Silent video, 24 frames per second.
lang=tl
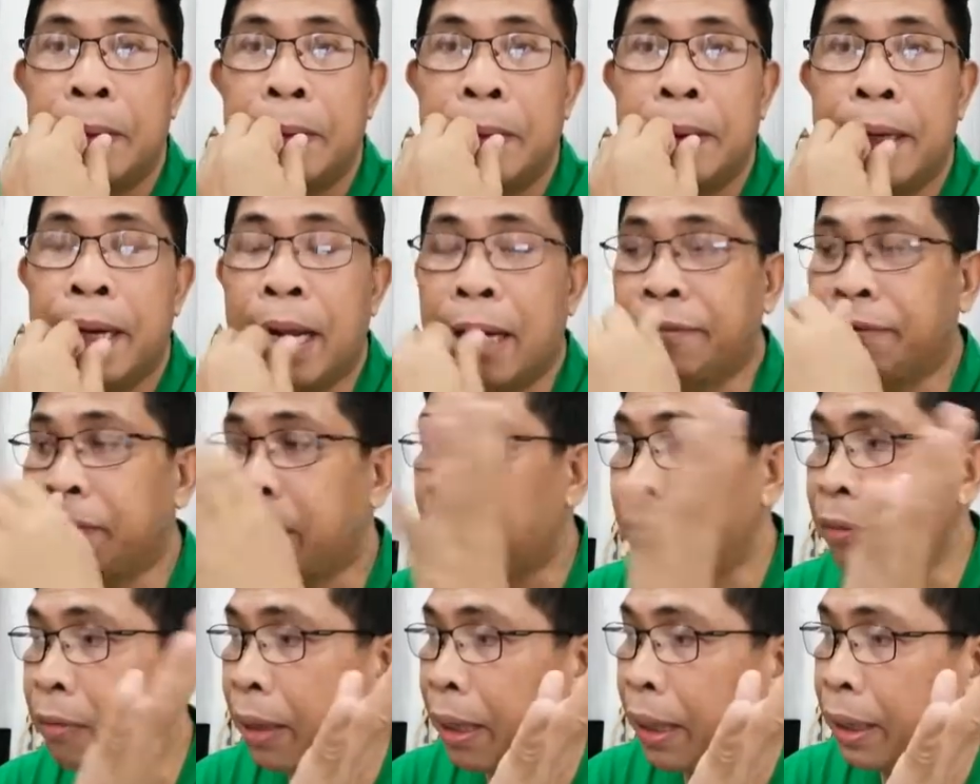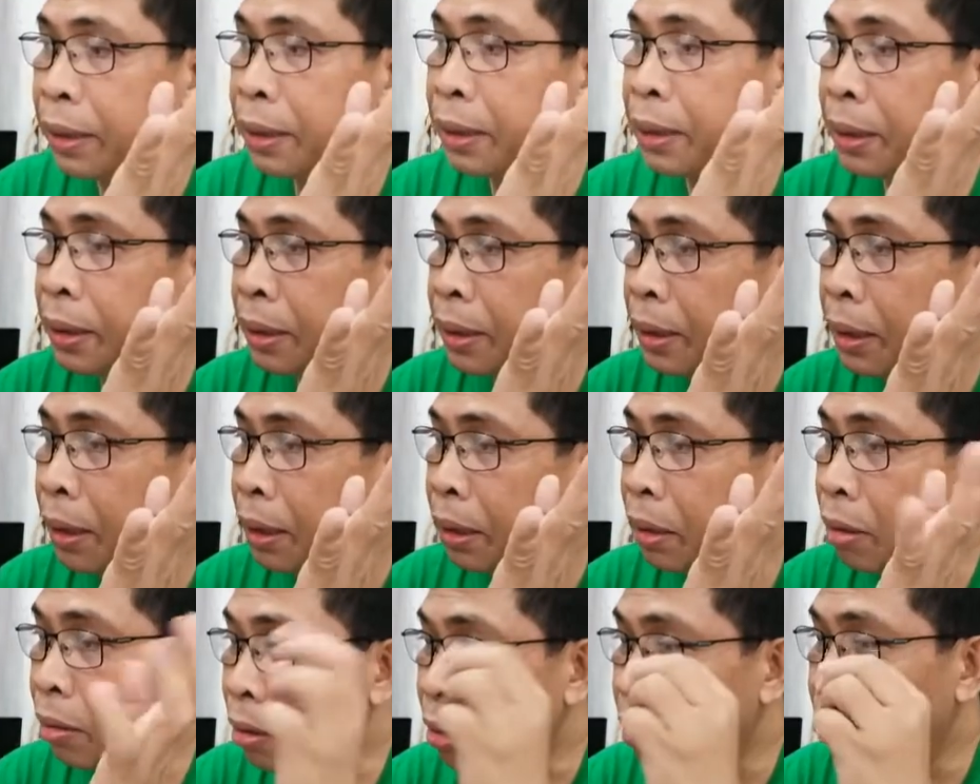Then afterwards,
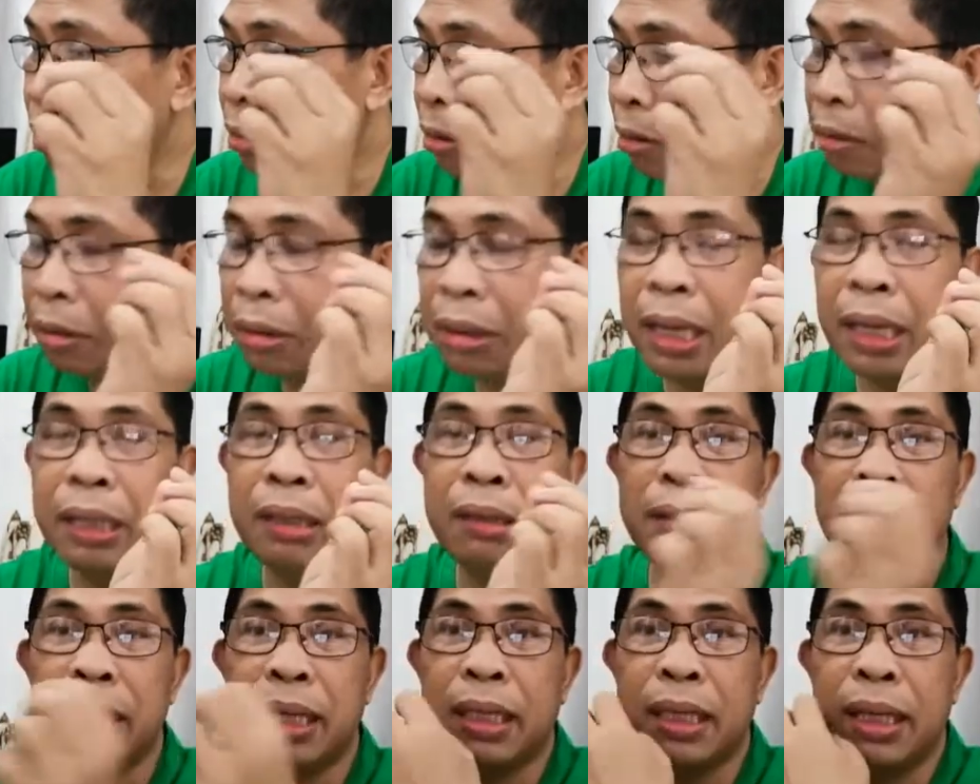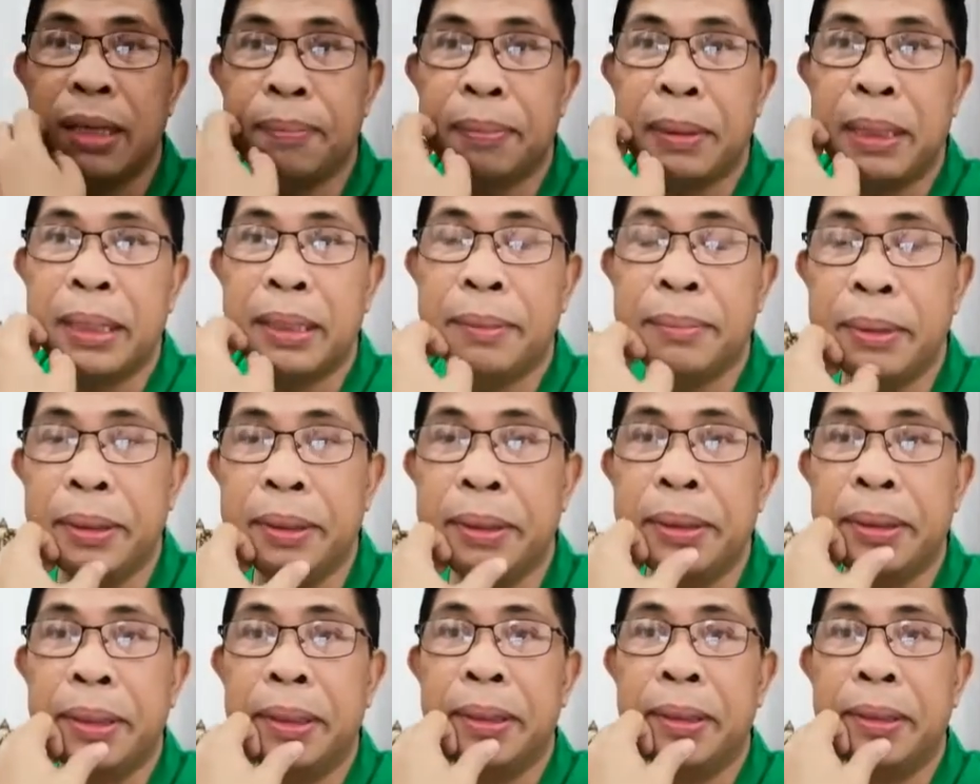gulong-gulo na yung isipan ni
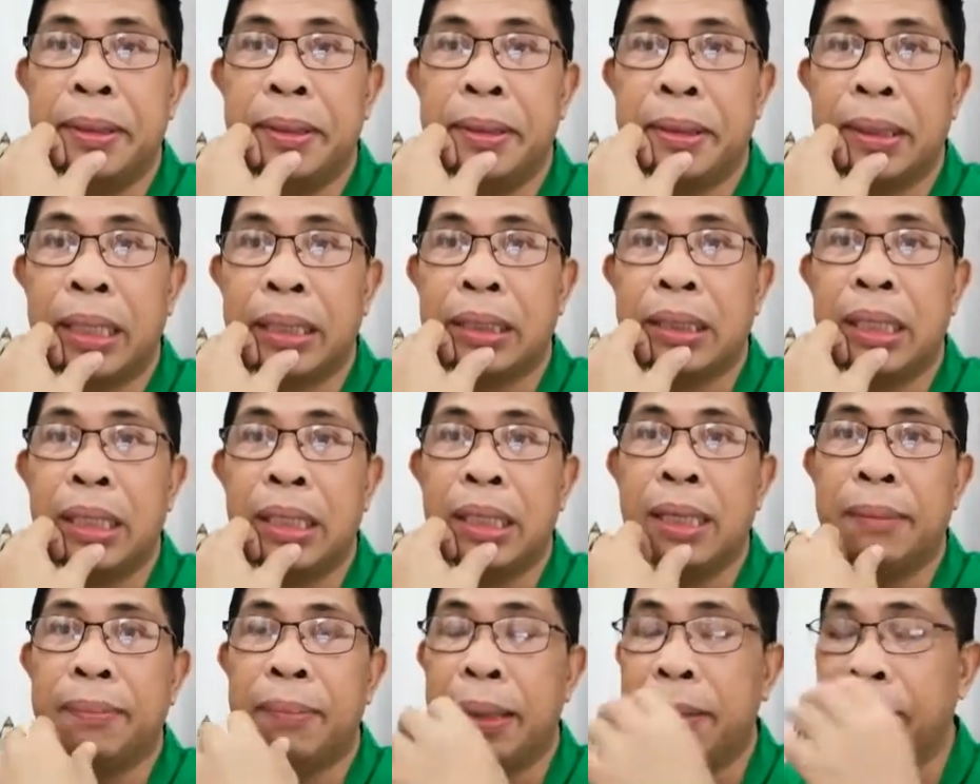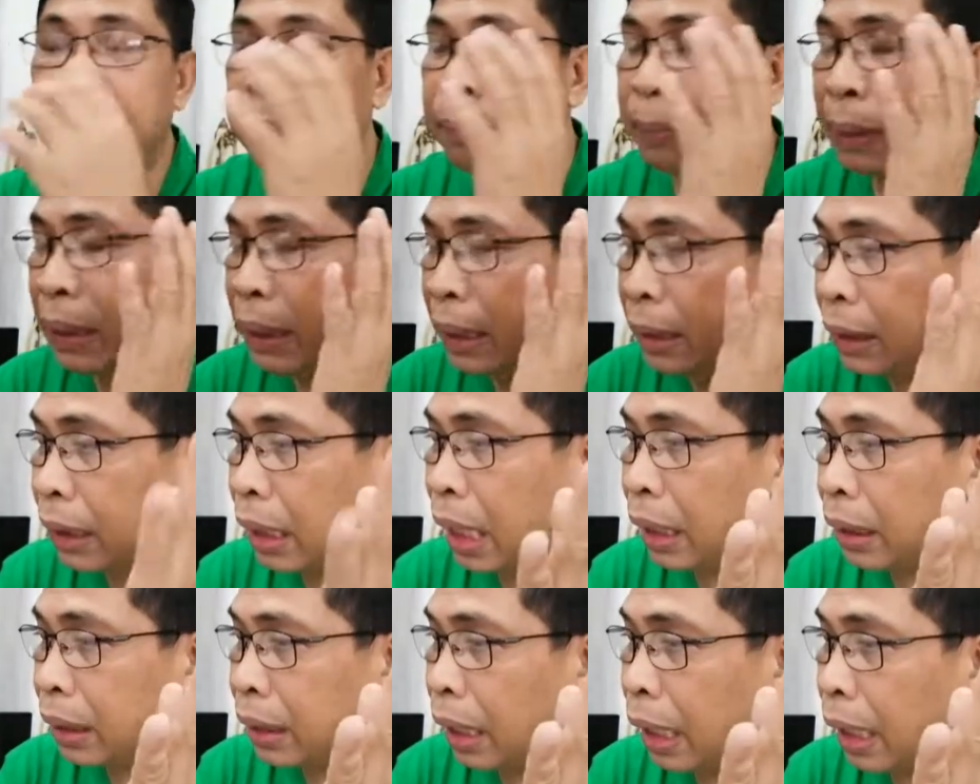Bongo kasi hindi pa pala
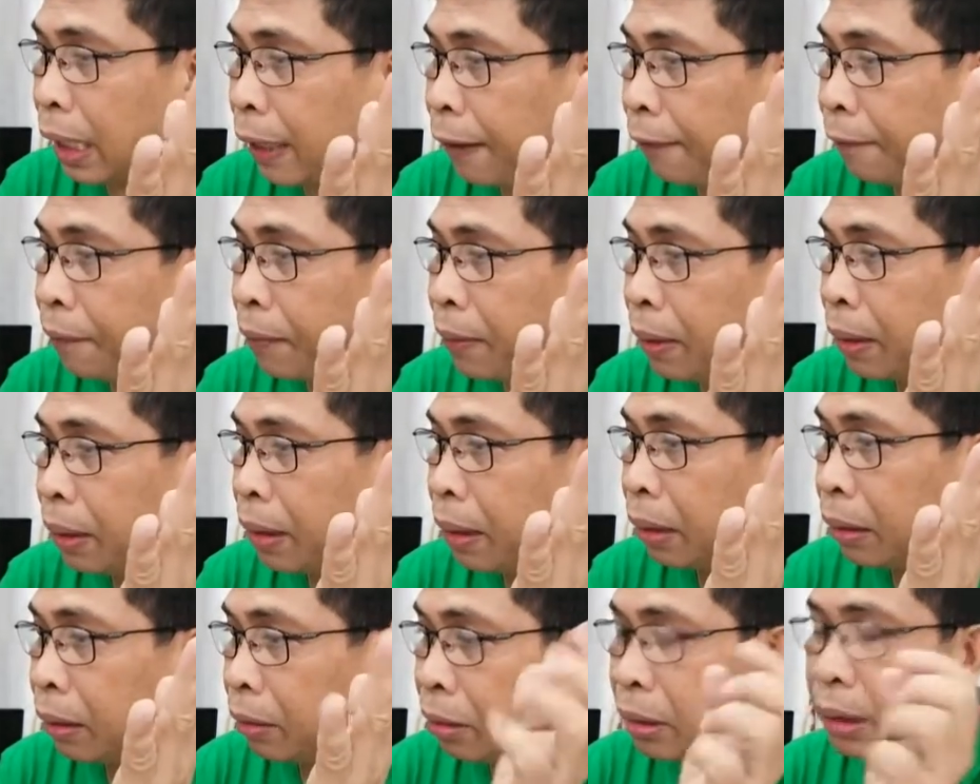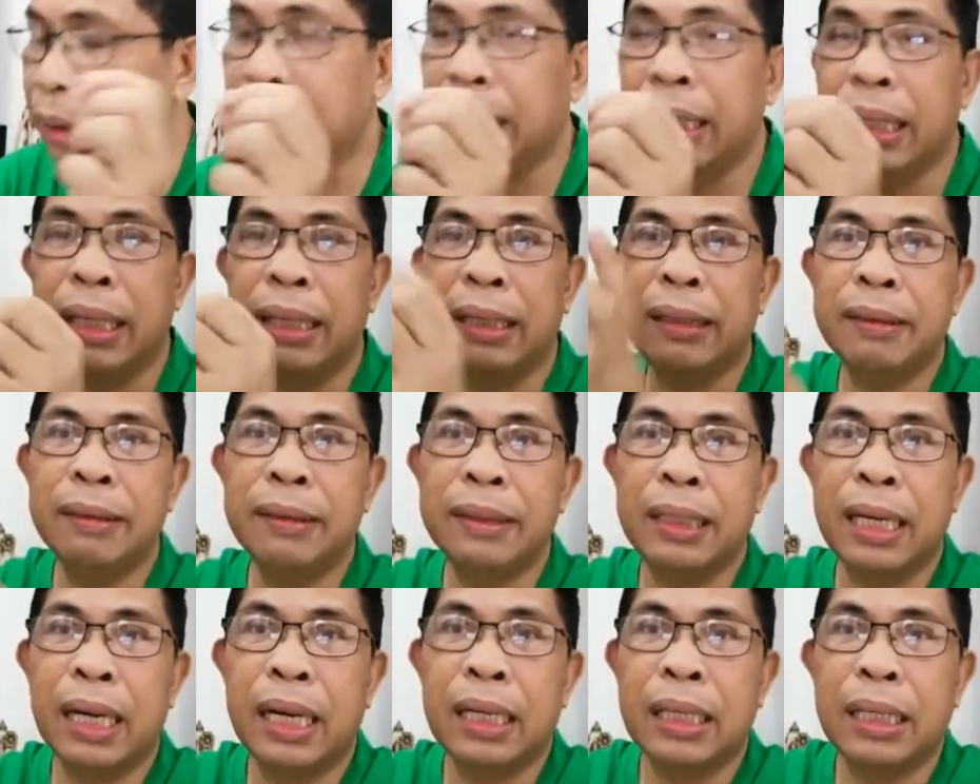siya handa, kundi
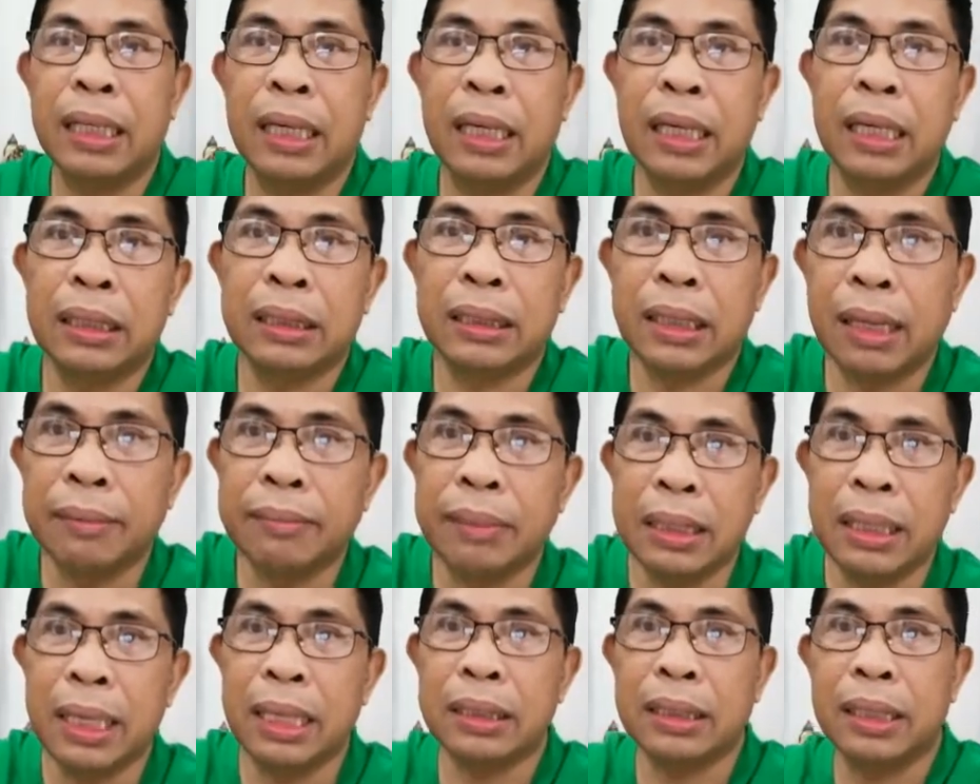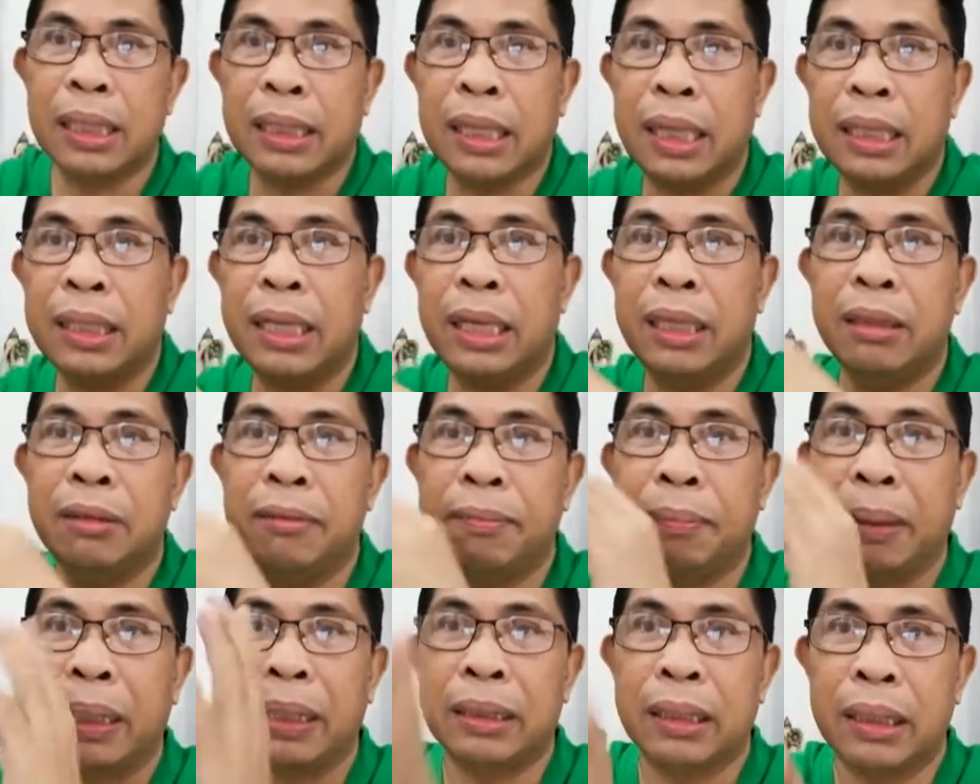ang nagsabi lang sa kanya
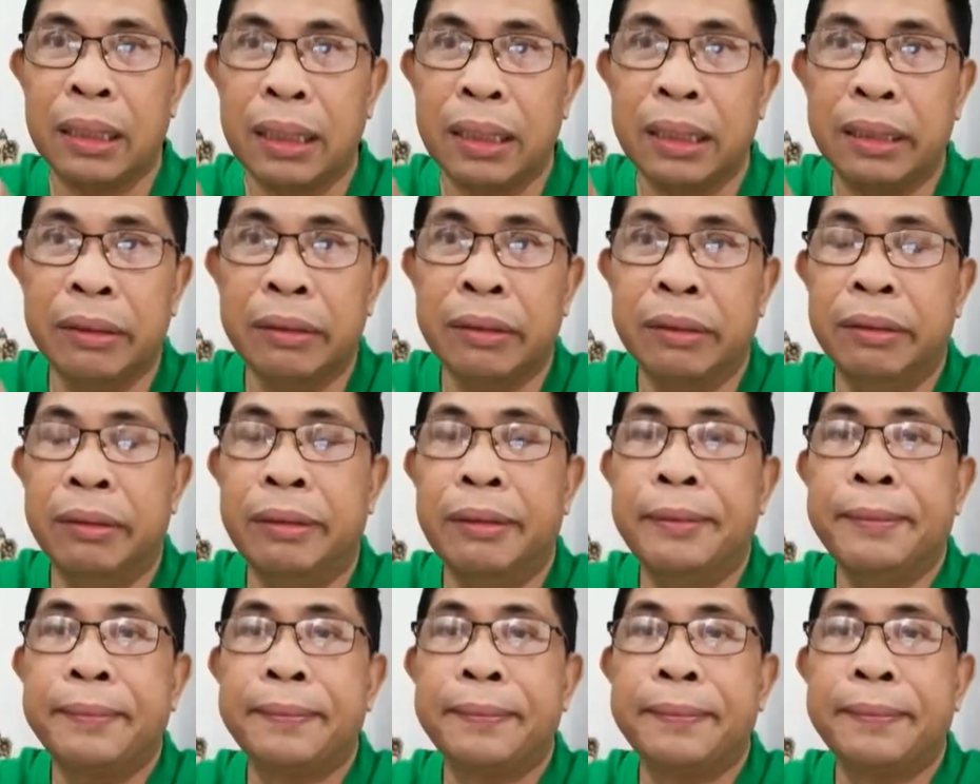yung partido.